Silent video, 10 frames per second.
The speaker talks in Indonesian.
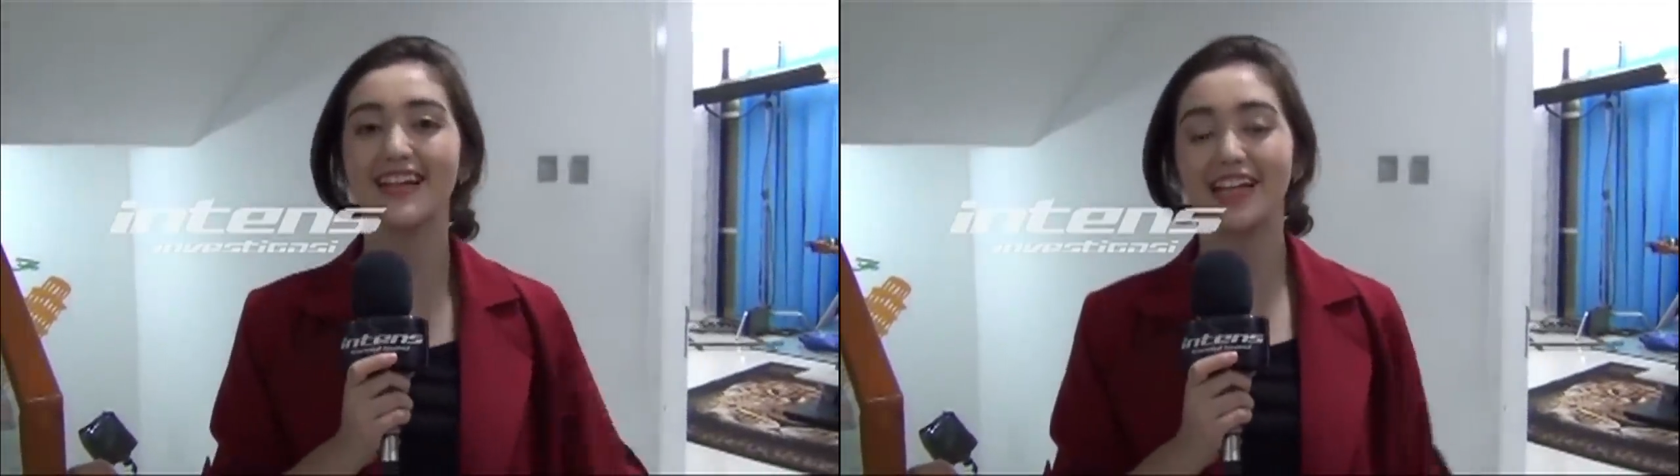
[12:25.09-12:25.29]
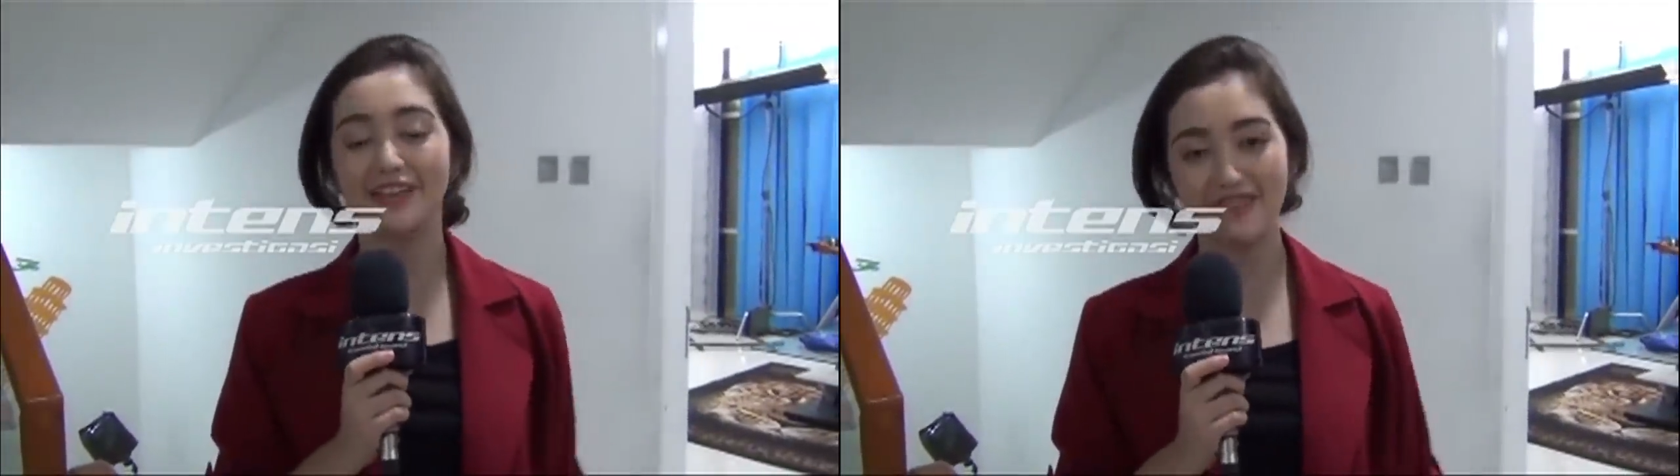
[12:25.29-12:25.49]

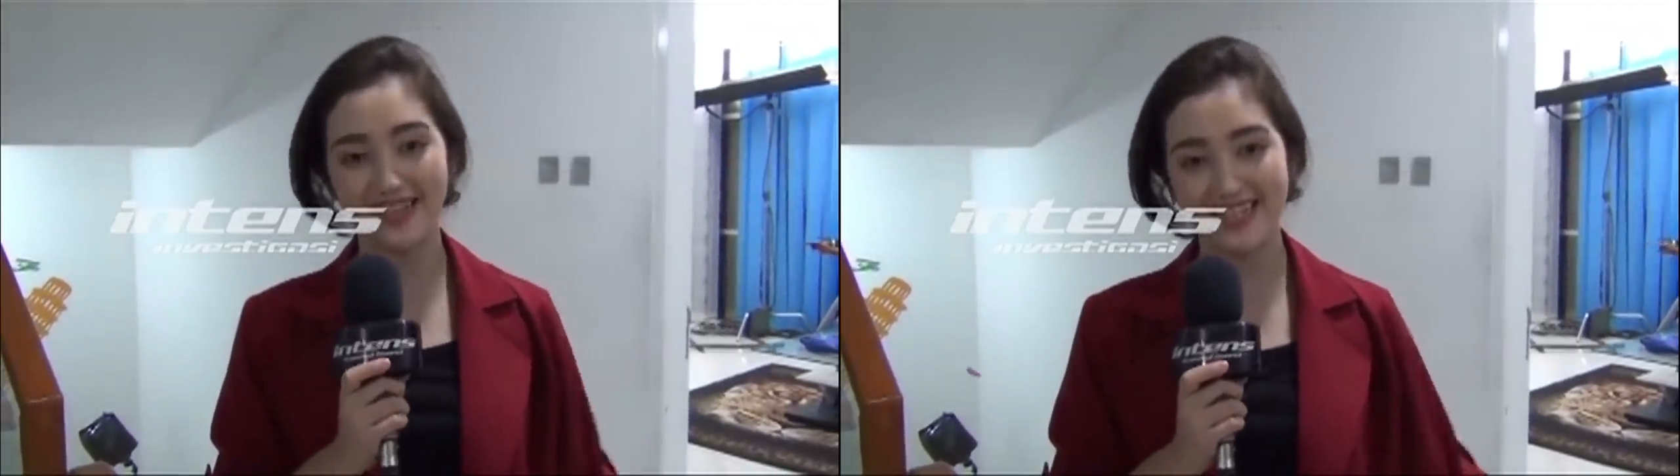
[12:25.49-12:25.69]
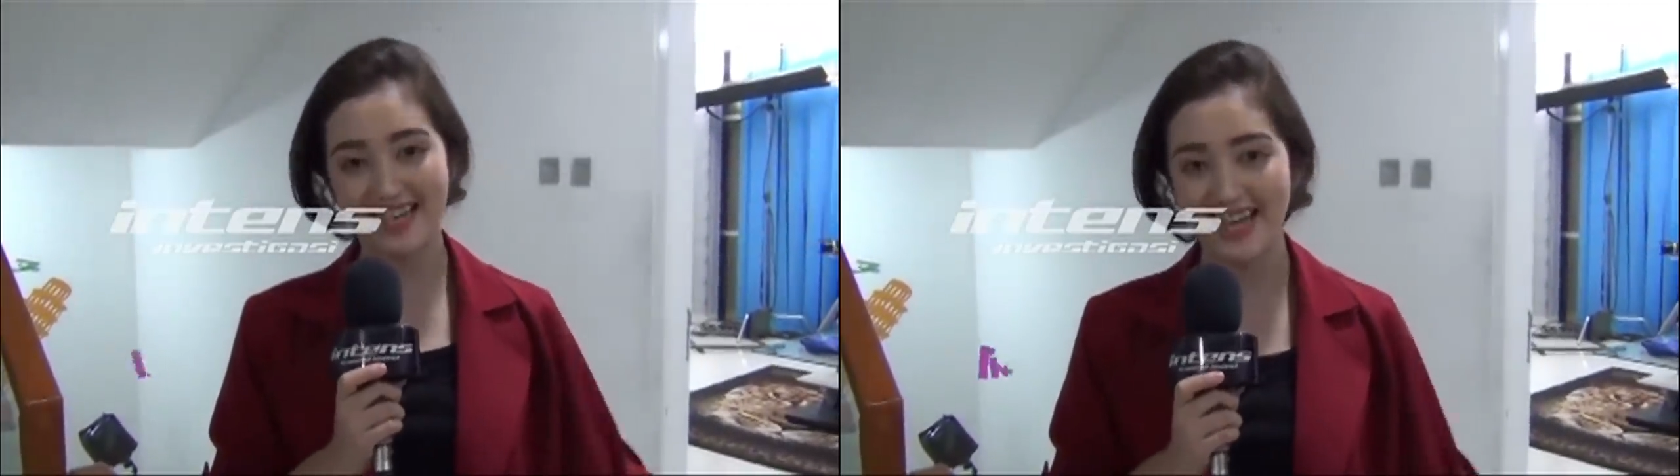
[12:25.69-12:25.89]

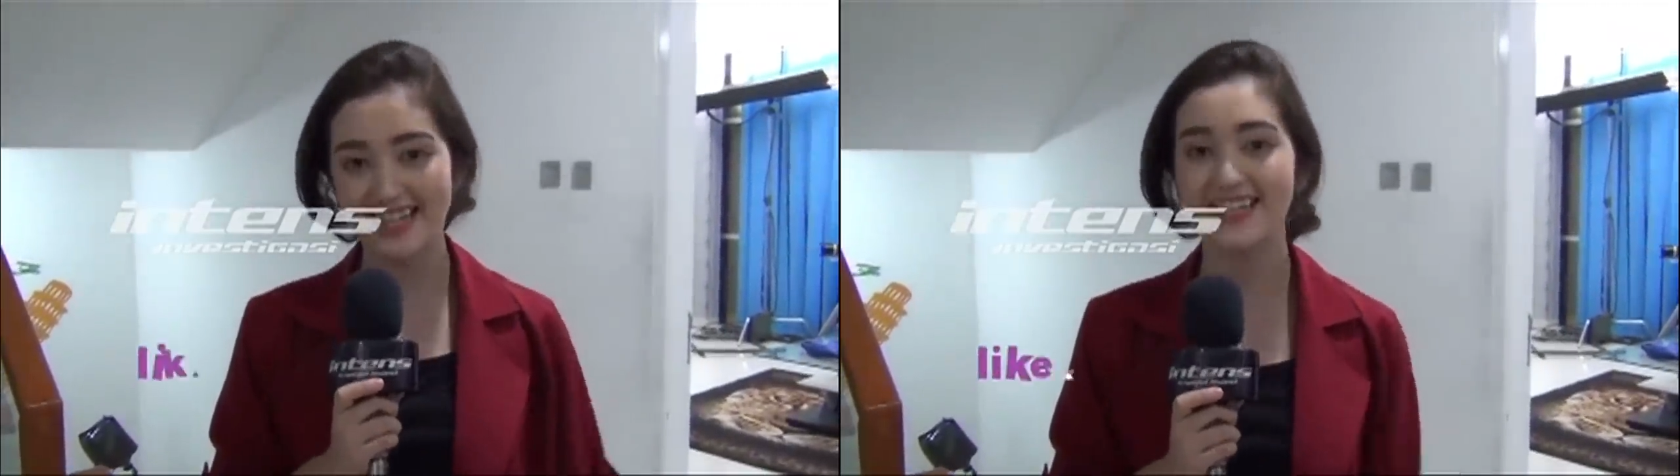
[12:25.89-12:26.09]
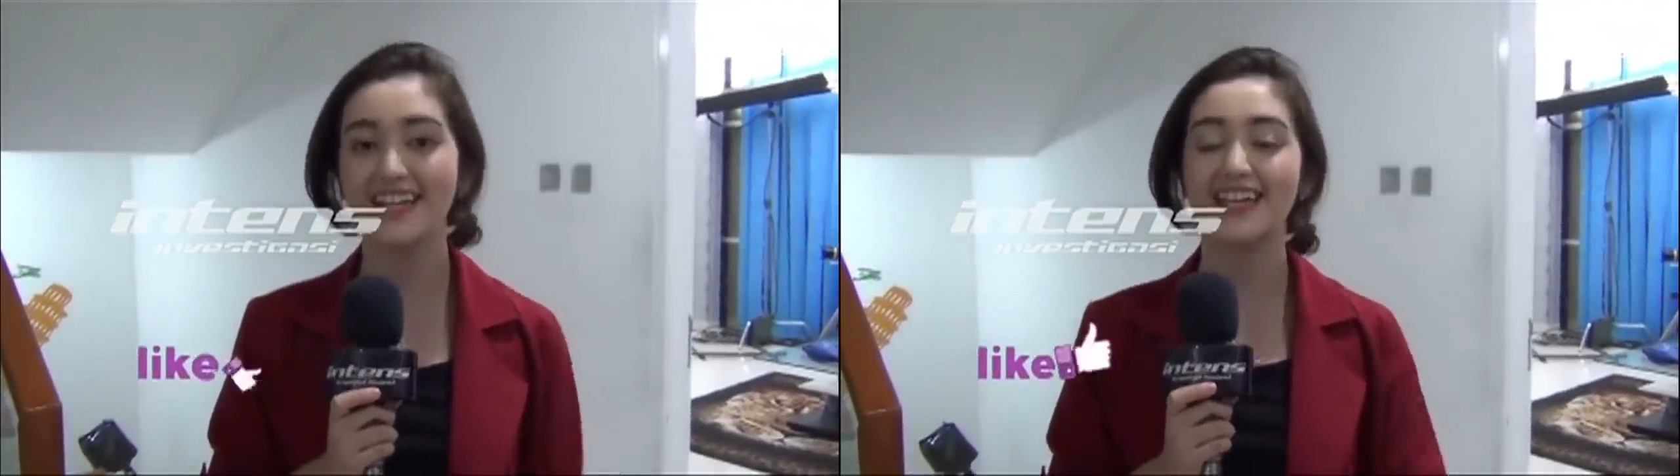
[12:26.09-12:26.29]

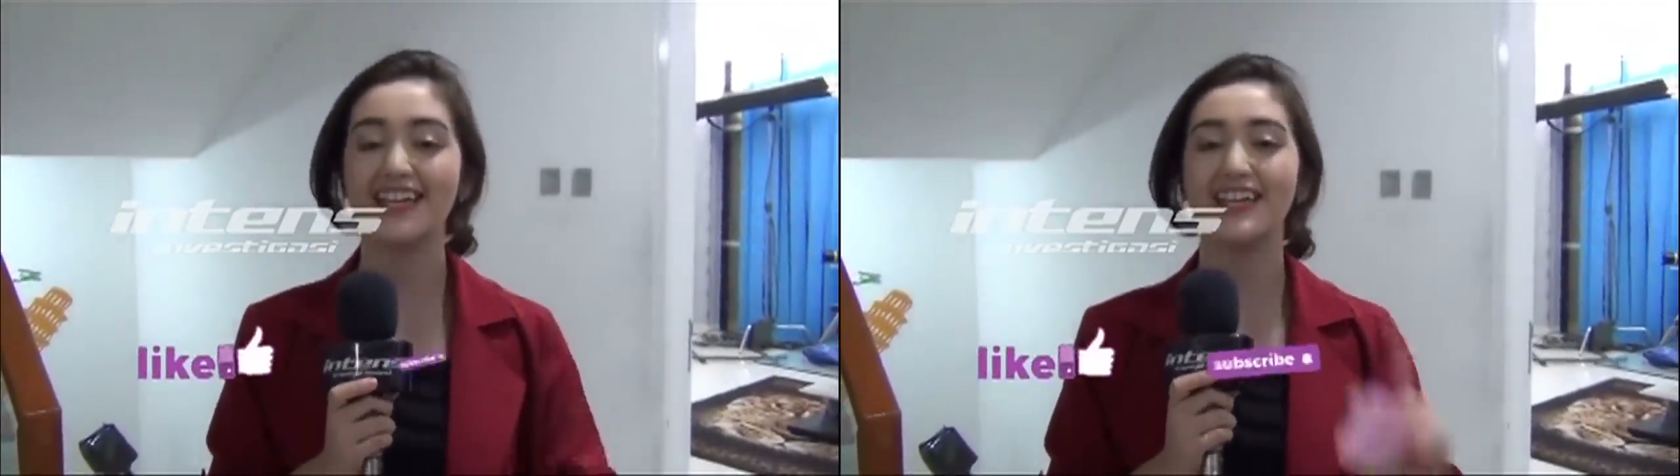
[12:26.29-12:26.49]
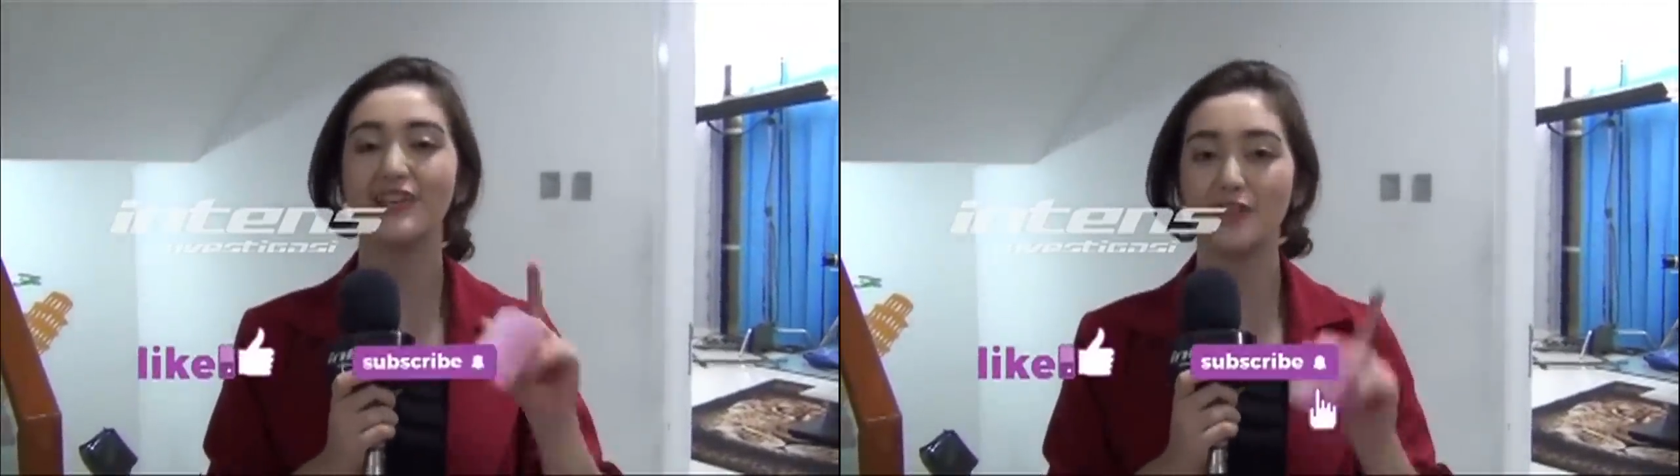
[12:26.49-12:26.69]
Investigasi
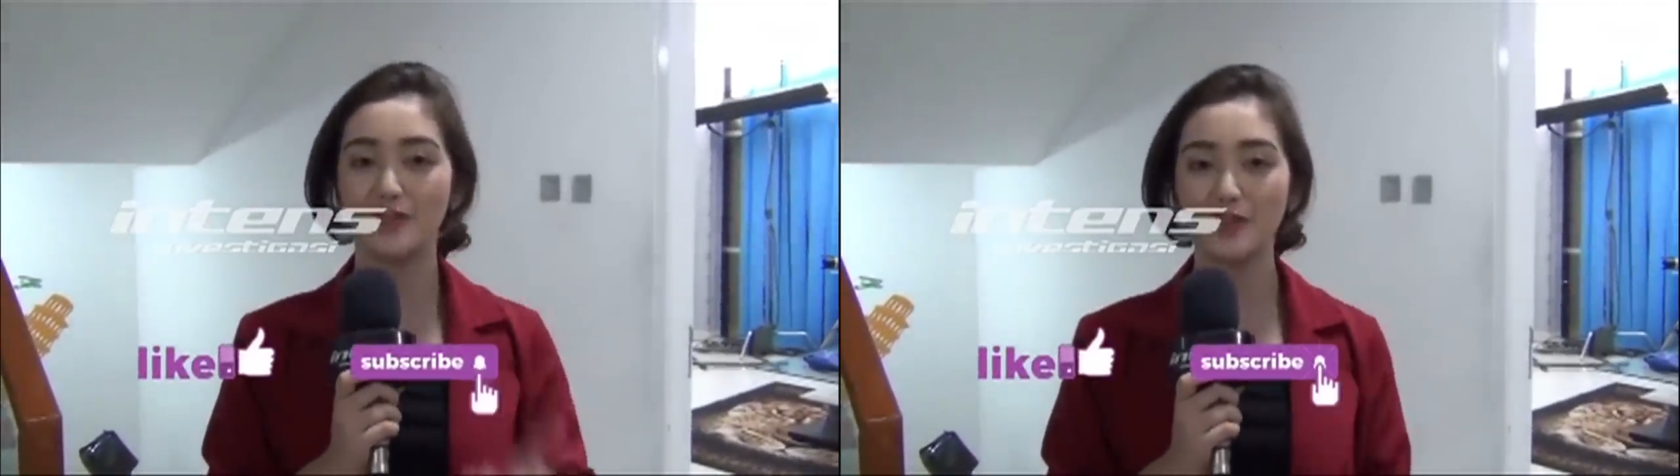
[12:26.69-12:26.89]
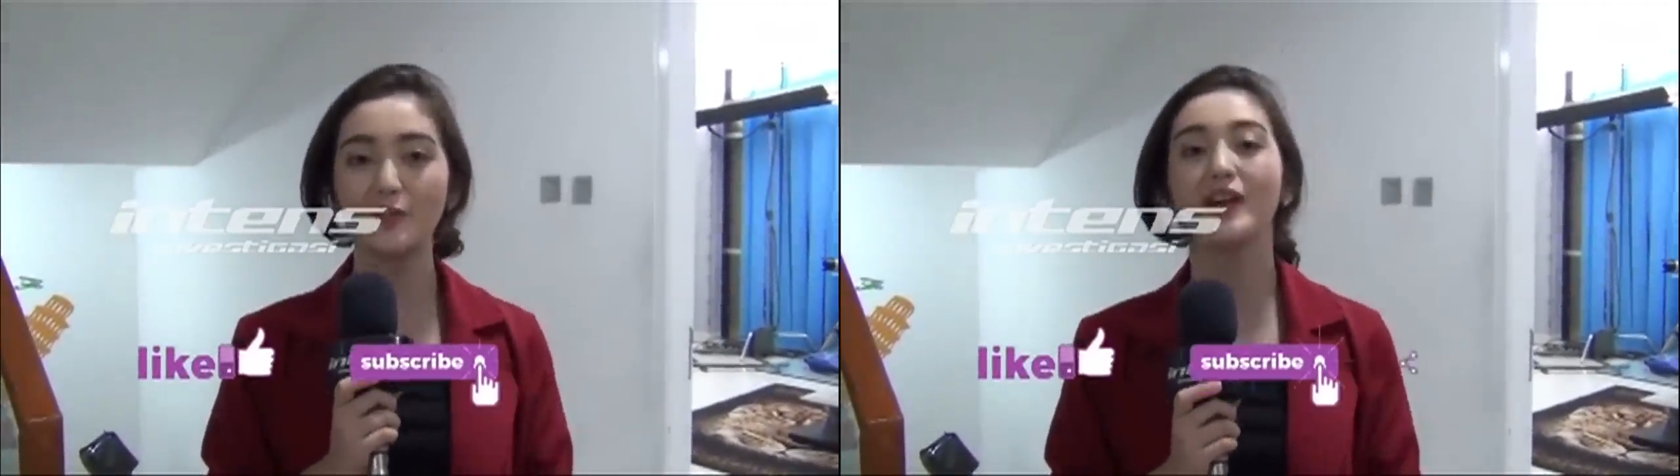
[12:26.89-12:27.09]
di
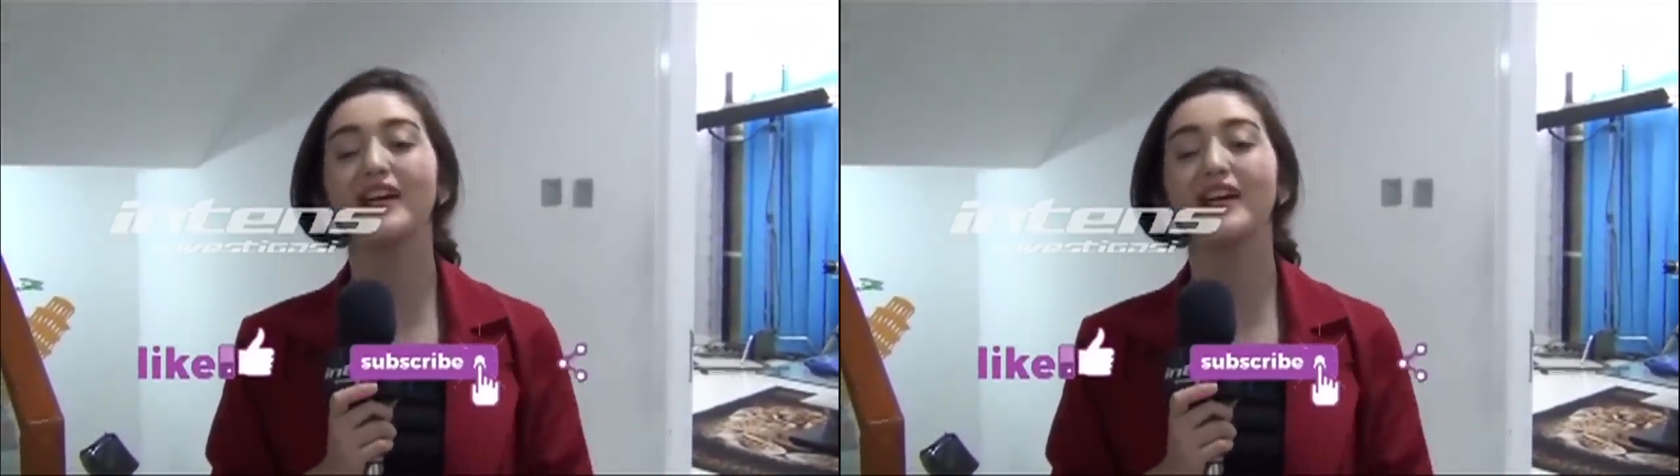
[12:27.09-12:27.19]
YouTube.